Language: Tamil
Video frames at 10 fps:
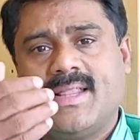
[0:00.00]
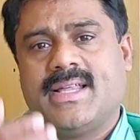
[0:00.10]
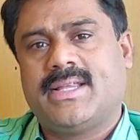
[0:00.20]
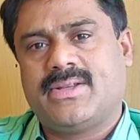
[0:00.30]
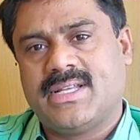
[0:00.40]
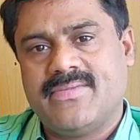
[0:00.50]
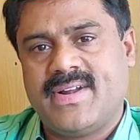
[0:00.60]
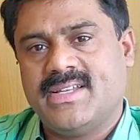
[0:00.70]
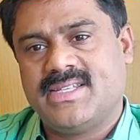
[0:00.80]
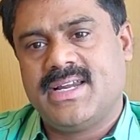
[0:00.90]
இதை தவிர செல்ஃப்
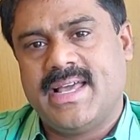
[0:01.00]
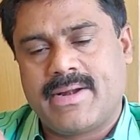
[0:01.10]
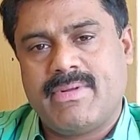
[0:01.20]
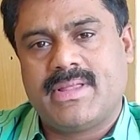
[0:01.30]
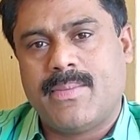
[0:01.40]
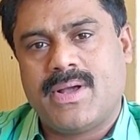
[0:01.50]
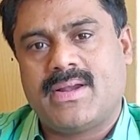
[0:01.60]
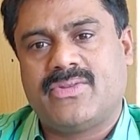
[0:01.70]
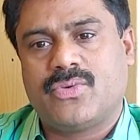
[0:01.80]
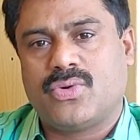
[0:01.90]
ஃபைனான்சிங்கில் ஏற்கனவே
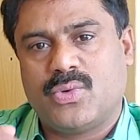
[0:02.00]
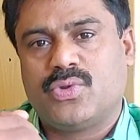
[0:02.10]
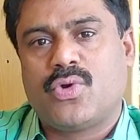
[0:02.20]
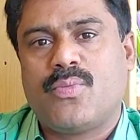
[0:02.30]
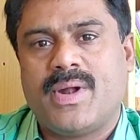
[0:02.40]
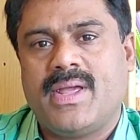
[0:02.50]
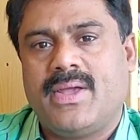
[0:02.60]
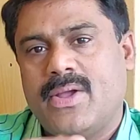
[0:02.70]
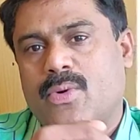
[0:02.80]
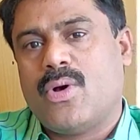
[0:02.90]
தமிழக அரசு கொடுத்த உத்தரவுப்படி
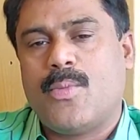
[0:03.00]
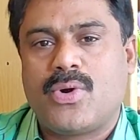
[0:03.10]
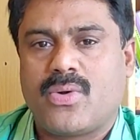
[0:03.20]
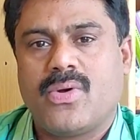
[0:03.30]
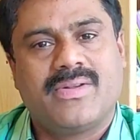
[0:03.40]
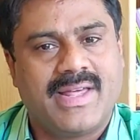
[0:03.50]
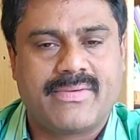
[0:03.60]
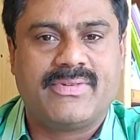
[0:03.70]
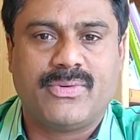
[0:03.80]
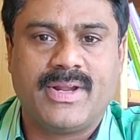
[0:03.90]
எவ்வளோ அமௌண்ட் இருக்குங்கிறத
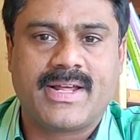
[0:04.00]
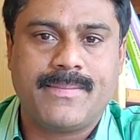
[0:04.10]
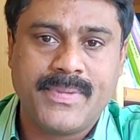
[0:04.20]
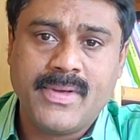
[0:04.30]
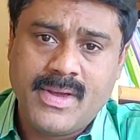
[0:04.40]
ஏற்கனவே சொல்லியிருக்கேன்